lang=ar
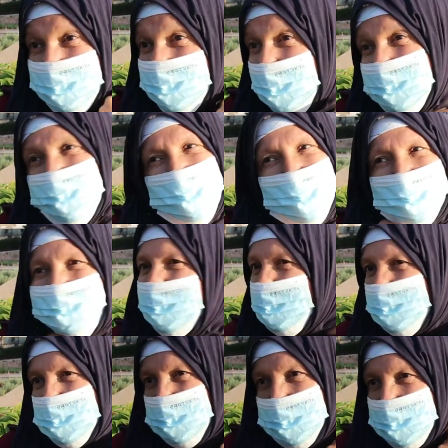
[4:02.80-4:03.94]
الا هي ما
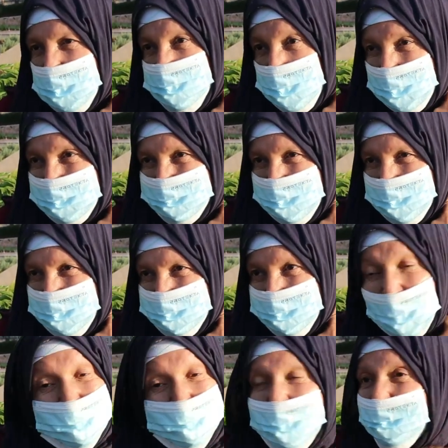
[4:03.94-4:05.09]
كديرش هاد الشيء ديال المخدرات
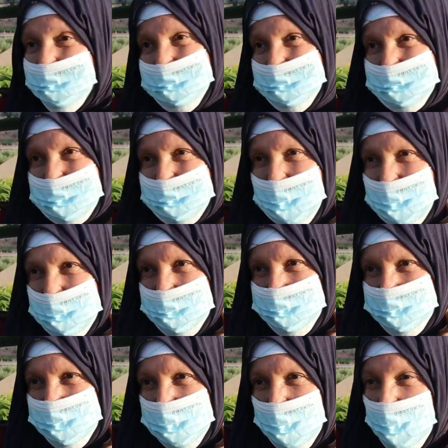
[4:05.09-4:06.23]
انا راسي تقطع
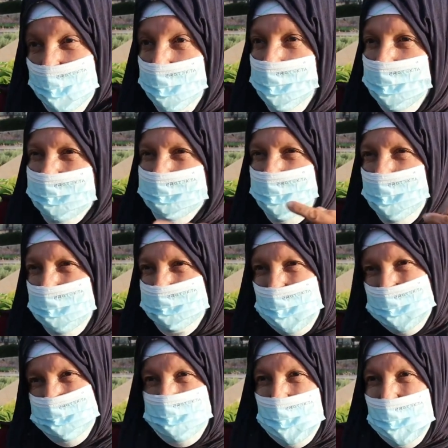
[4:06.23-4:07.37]
وكتقول لي
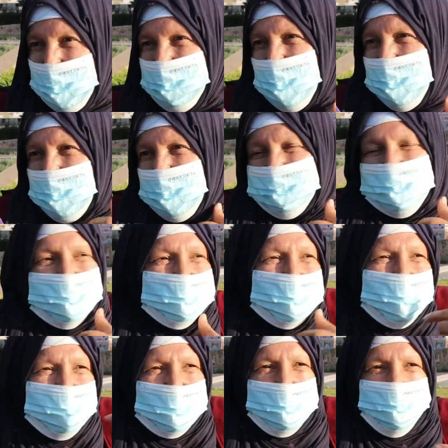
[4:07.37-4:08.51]
انا انا
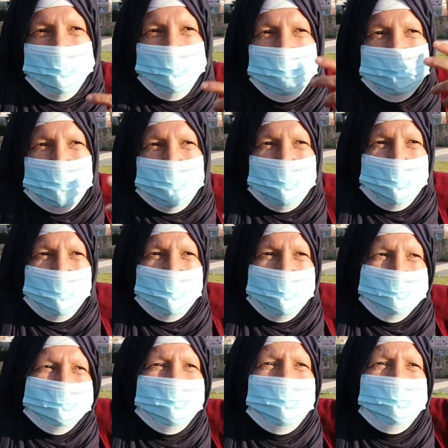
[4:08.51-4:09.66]
عطاتني هي كتقول لي
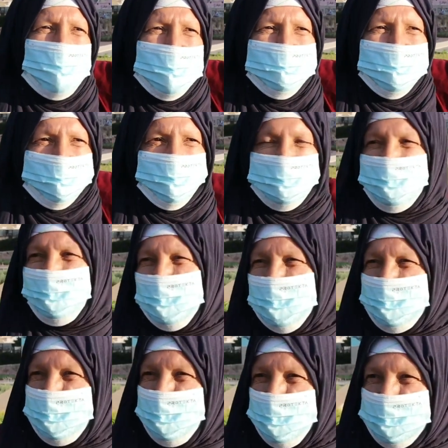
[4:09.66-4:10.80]
سيري مع الناس وجيبي
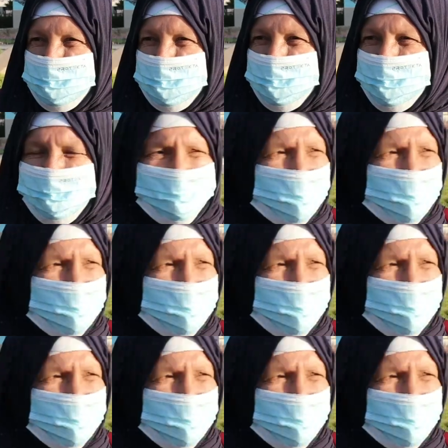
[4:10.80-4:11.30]
لي الفلوس